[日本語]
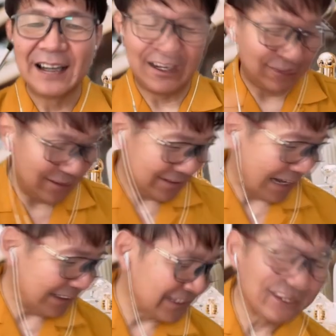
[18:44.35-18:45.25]
あの
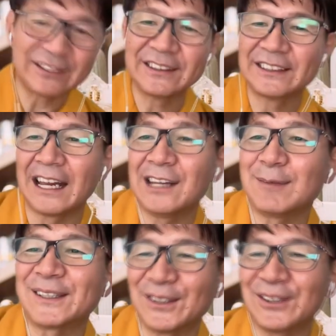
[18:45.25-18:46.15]
解決していき
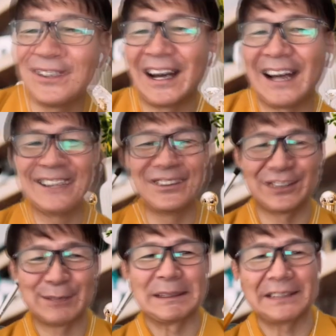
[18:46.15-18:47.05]
ますよっていう話
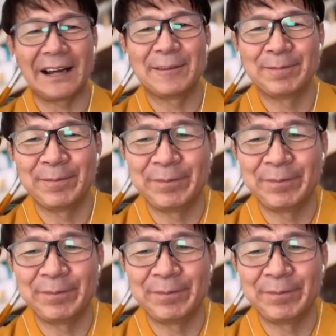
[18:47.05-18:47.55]
をしました。うん、